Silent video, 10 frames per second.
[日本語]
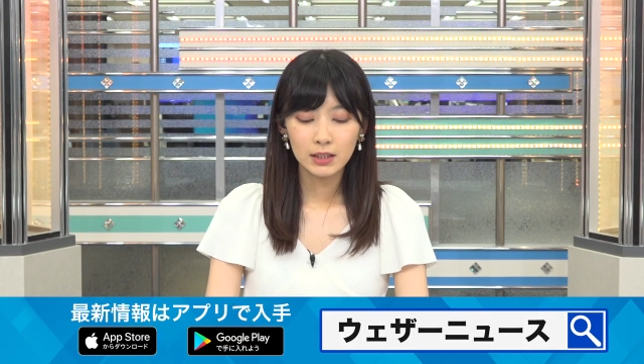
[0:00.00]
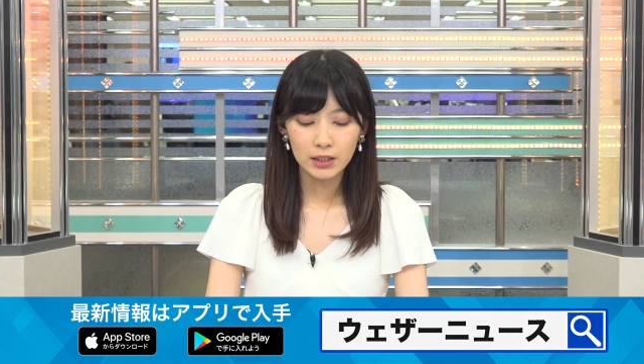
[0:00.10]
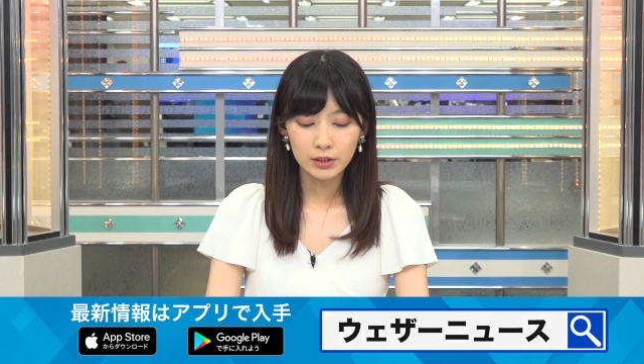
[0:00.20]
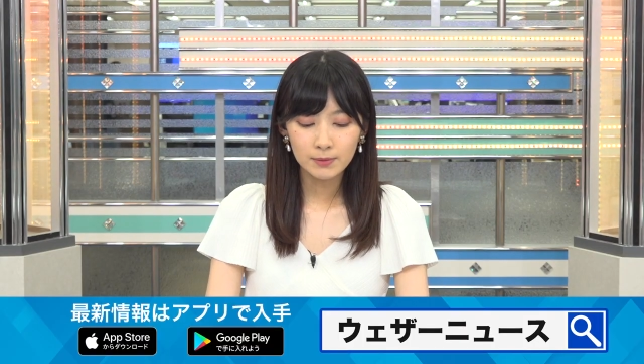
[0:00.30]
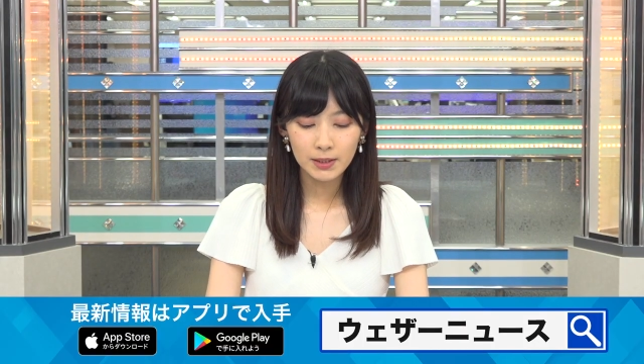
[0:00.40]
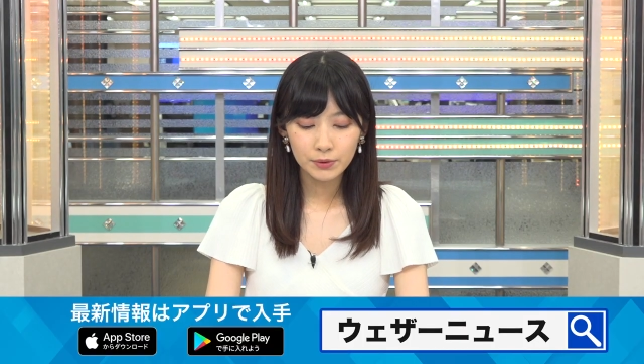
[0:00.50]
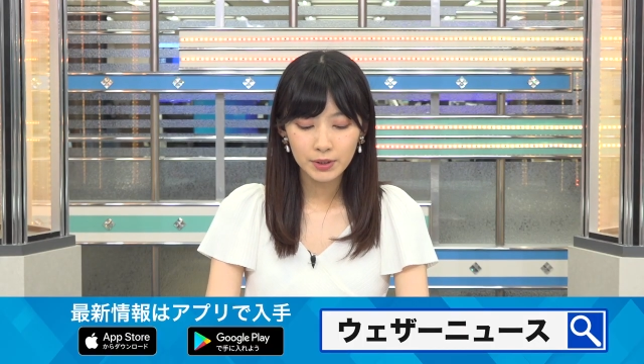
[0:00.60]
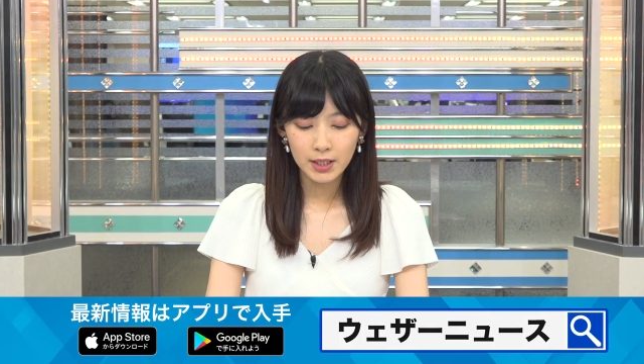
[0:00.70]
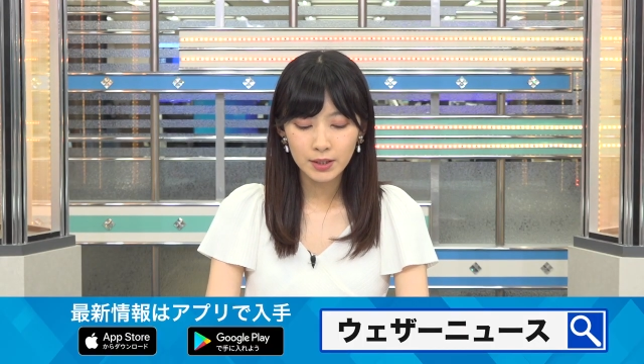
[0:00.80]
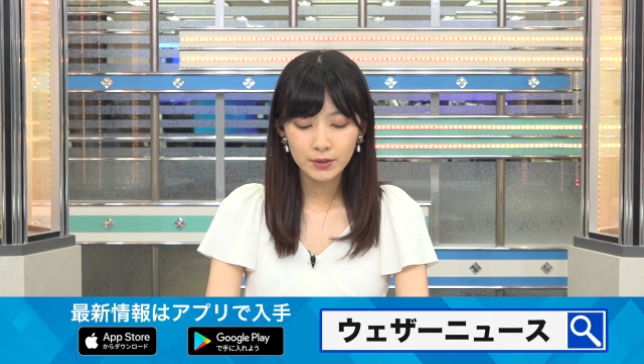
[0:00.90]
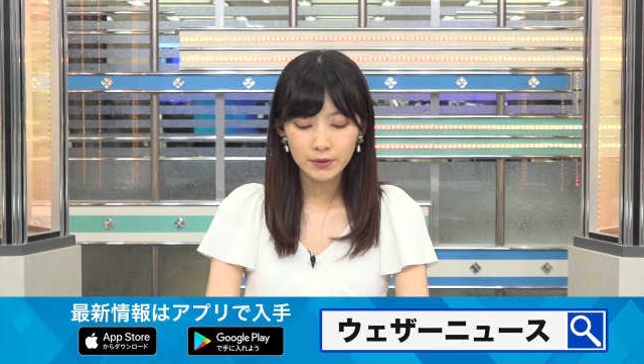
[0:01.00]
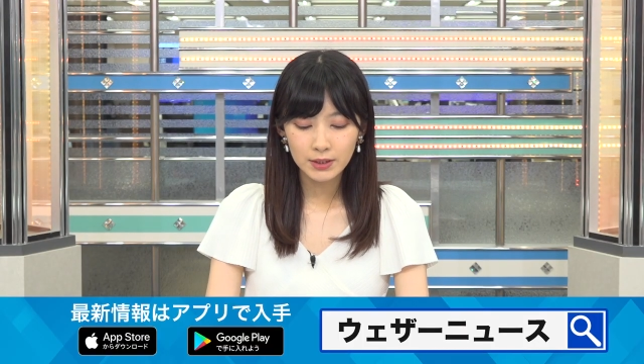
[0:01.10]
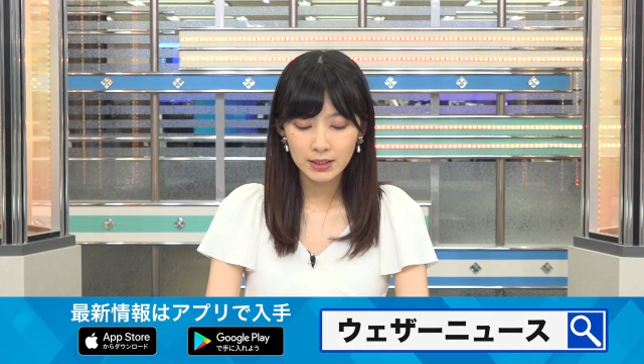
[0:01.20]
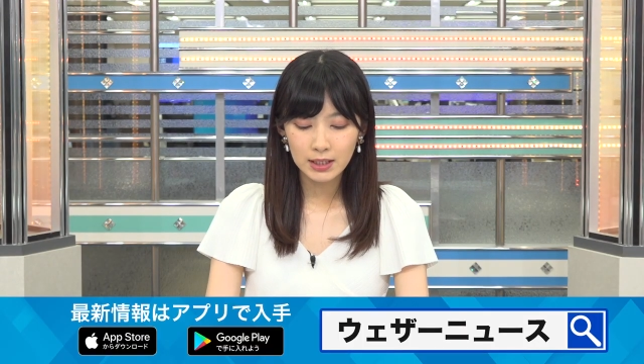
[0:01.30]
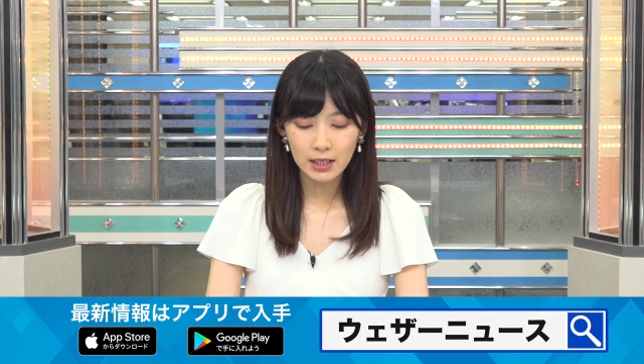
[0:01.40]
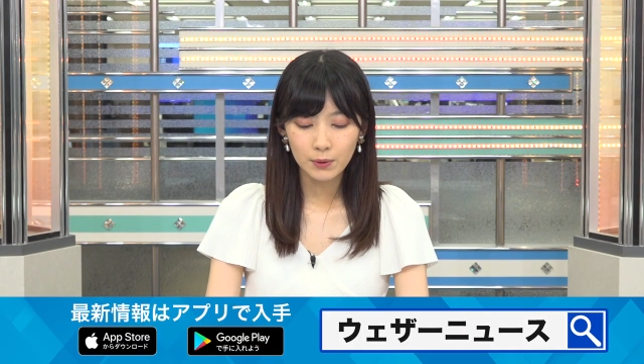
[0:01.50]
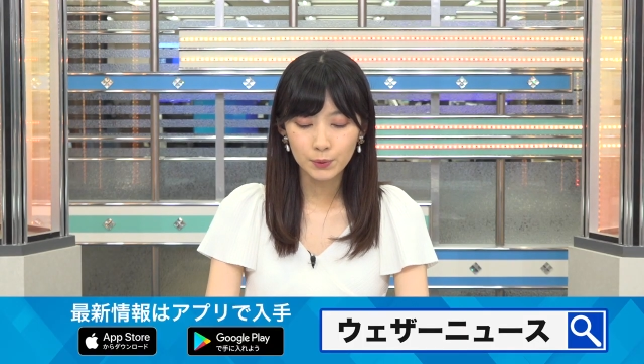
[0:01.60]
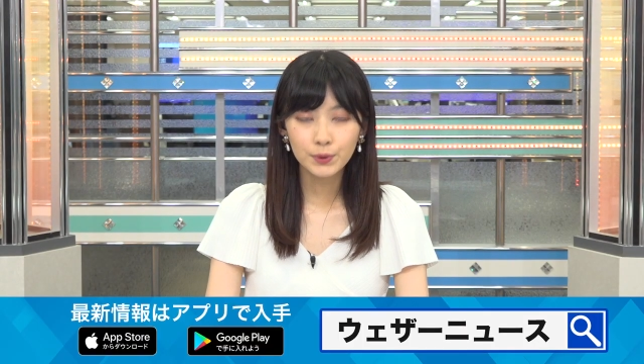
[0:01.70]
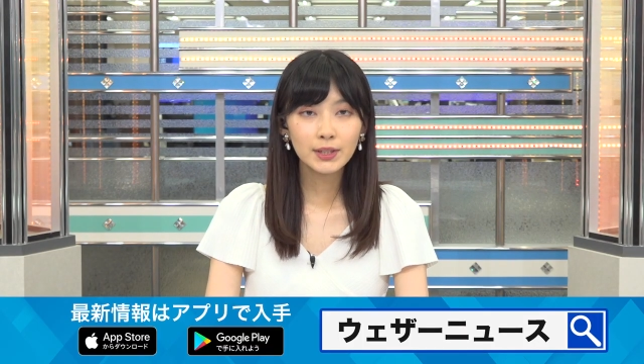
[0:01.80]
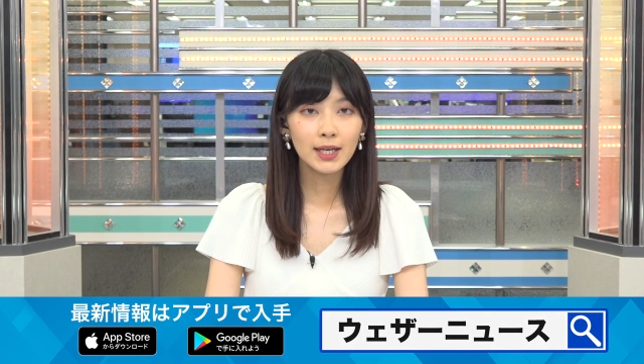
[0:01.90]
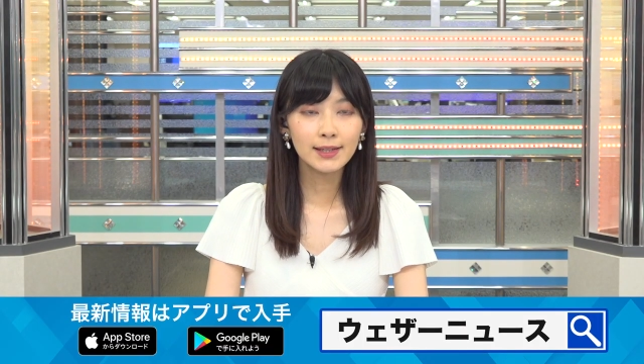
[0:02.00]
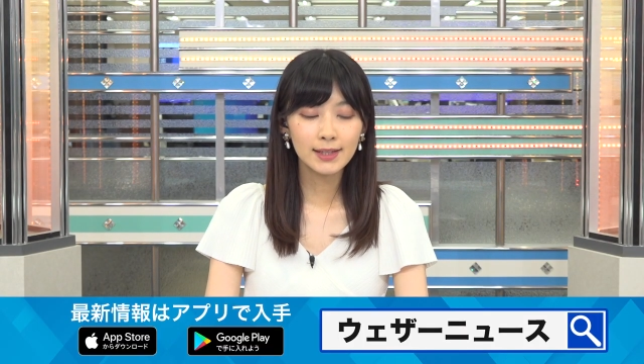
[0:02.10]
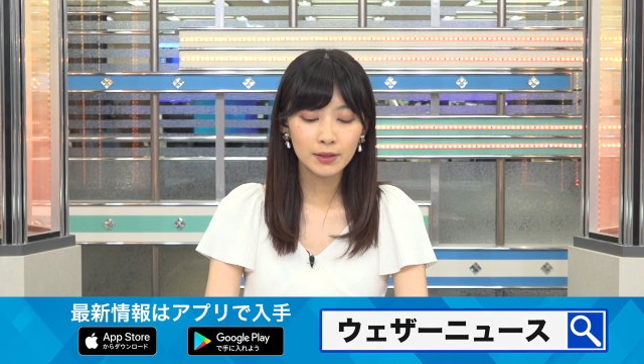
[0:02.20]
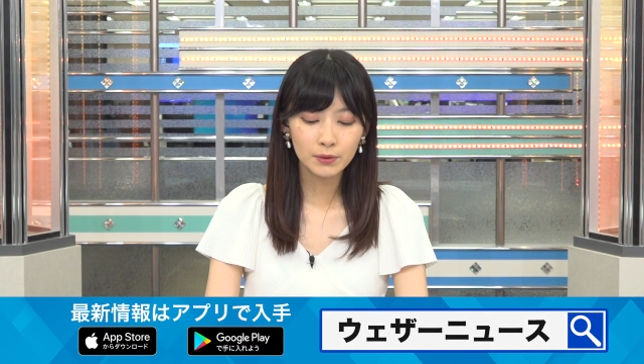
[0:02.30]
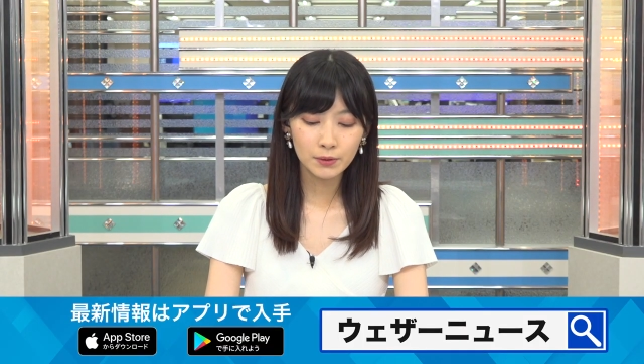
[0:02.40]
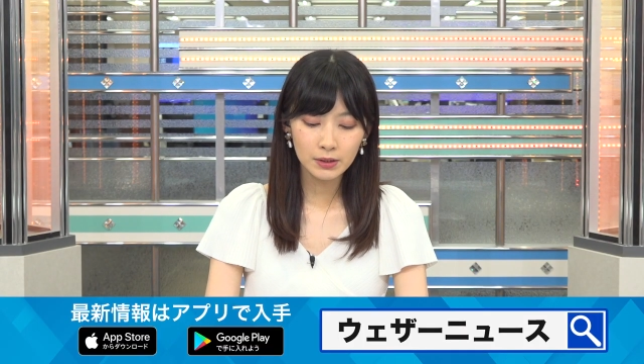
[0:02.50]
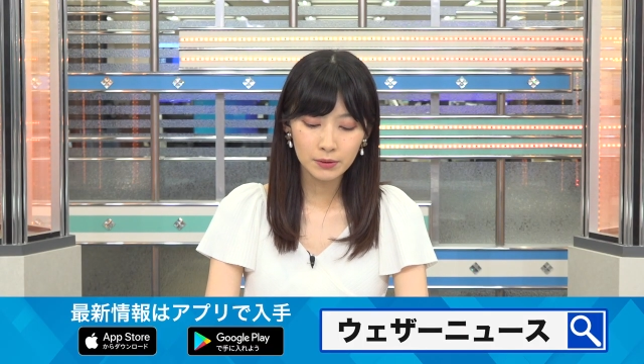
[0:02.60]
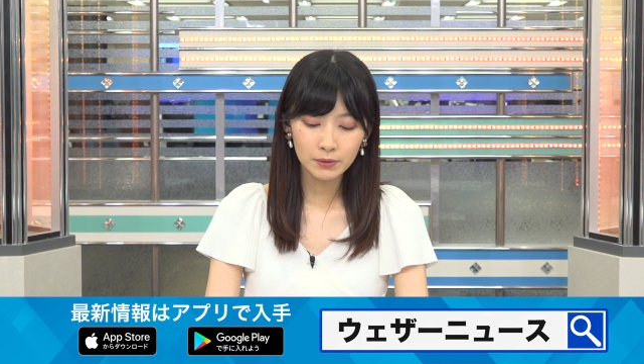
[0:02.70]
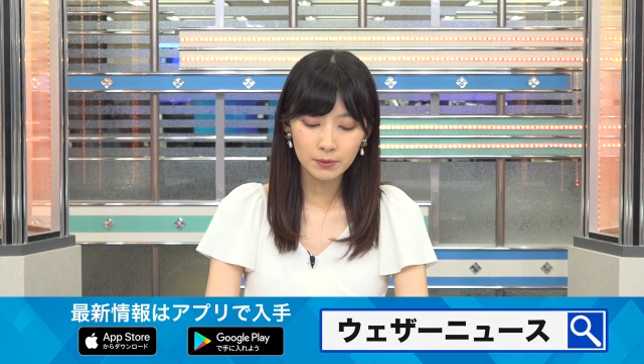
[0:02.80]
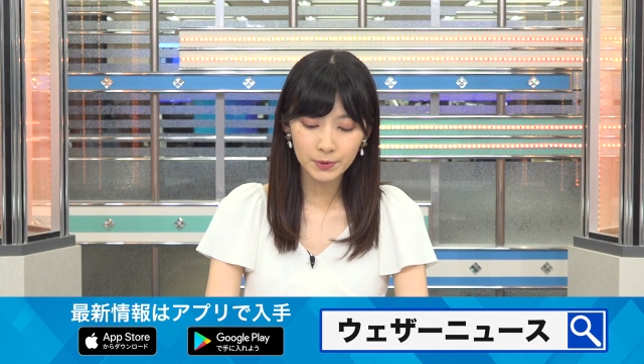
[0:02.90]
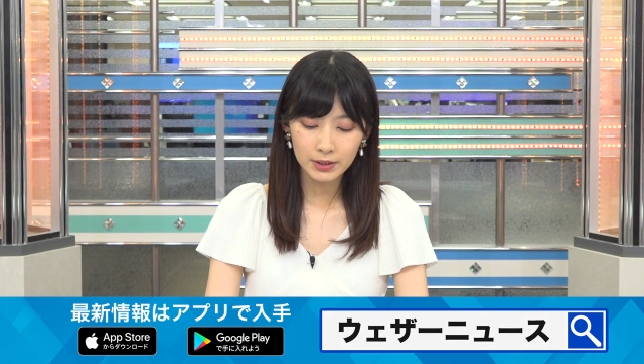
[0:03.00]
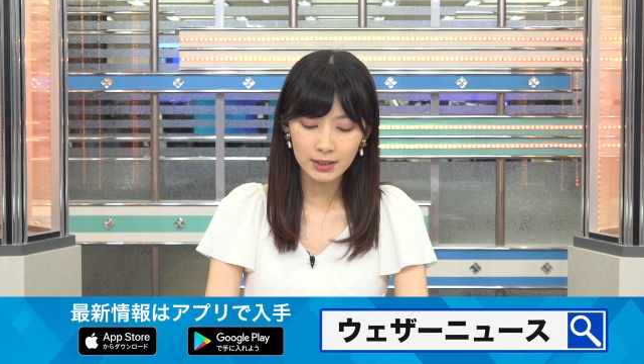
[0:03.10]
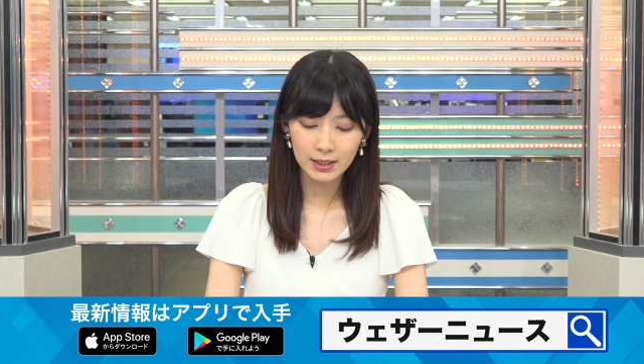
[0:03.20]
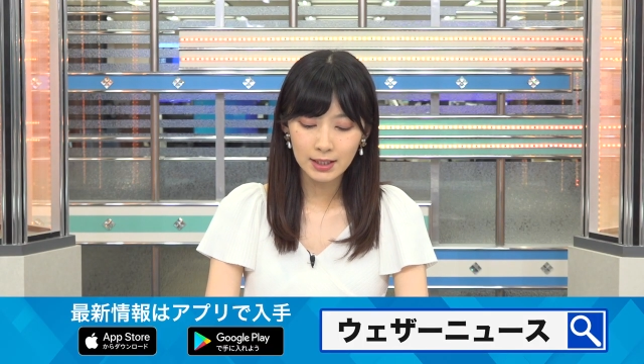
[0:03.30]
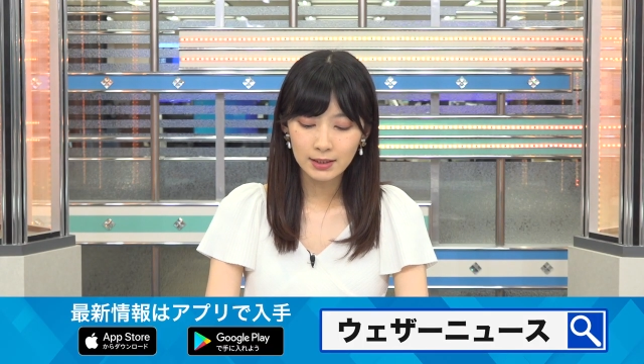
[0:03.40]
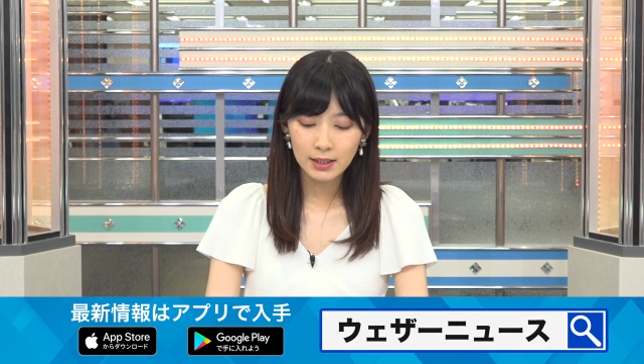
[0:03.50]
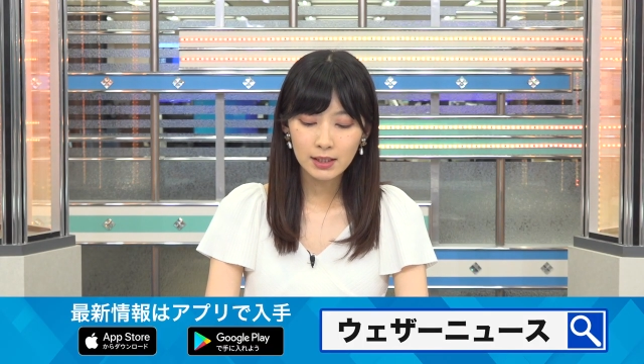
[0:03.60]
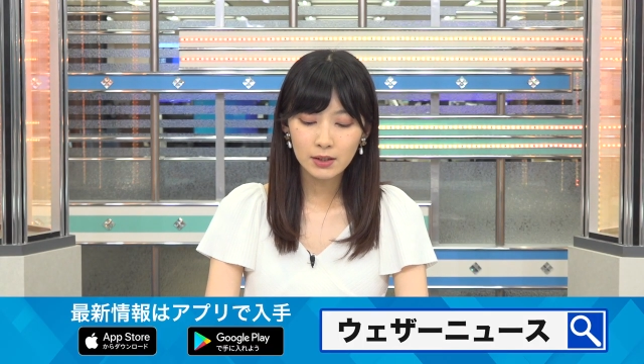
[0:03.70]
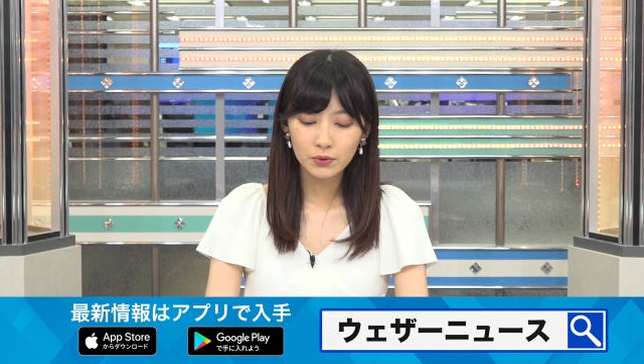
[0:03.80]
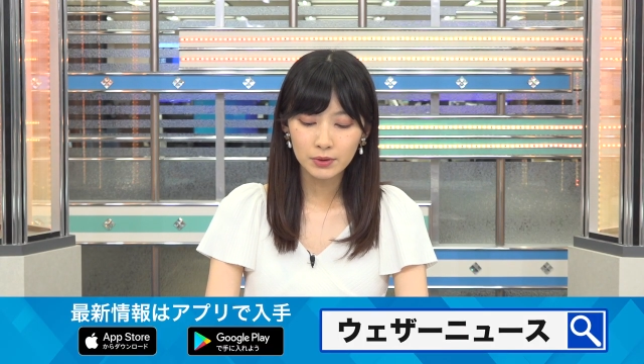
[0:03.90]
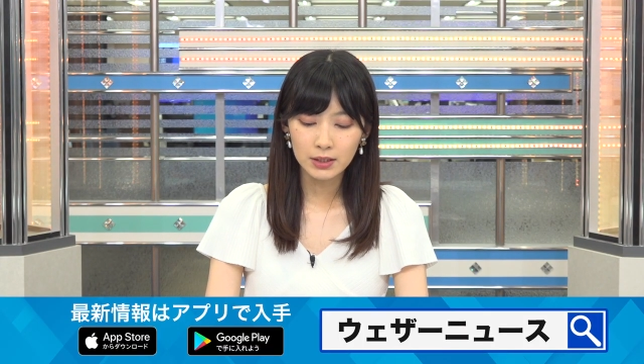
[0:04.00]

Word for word: 昼間の外出時や屋内にいる時とともに夜間の